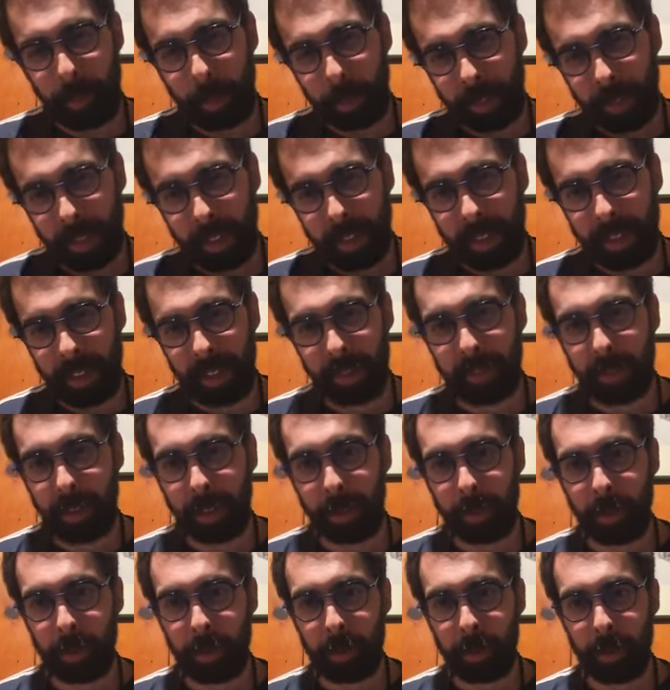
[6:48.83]
Poderia ter
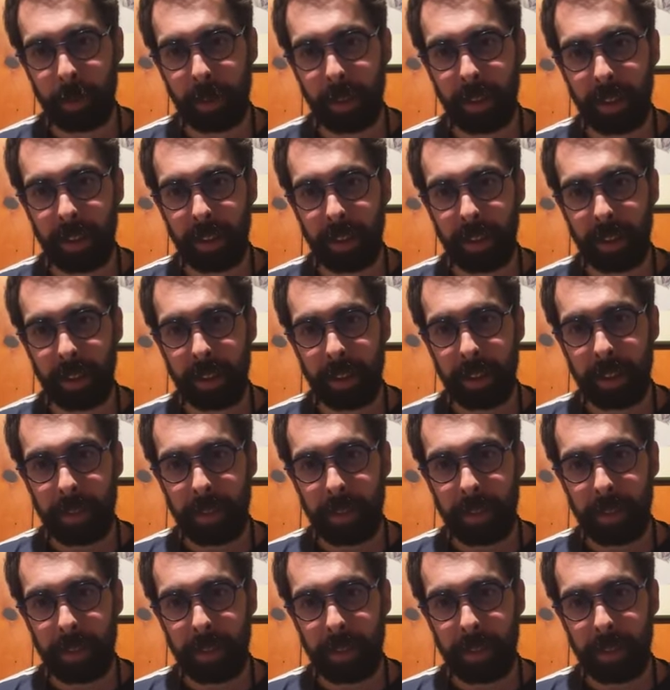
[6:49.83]
feito de uma